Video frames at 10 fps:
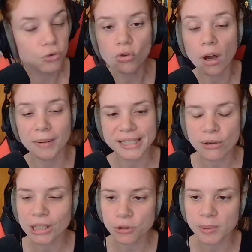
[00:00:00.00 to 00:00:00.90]
Tout comme la
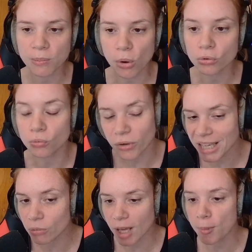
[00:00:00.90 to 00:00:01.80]
théorie du Big Bang. Donc vous
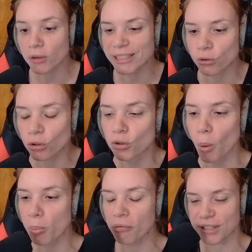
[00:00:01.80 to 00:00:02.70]
voyez qu'on apprend des trucs
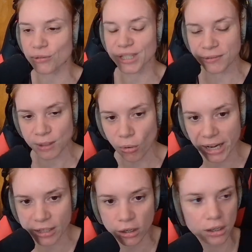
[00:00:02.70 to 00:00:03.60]
non prouvés scientifiquement à
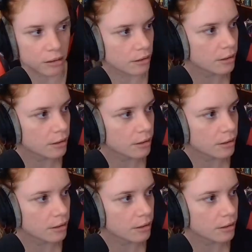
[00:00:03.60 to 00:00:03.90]
l'école.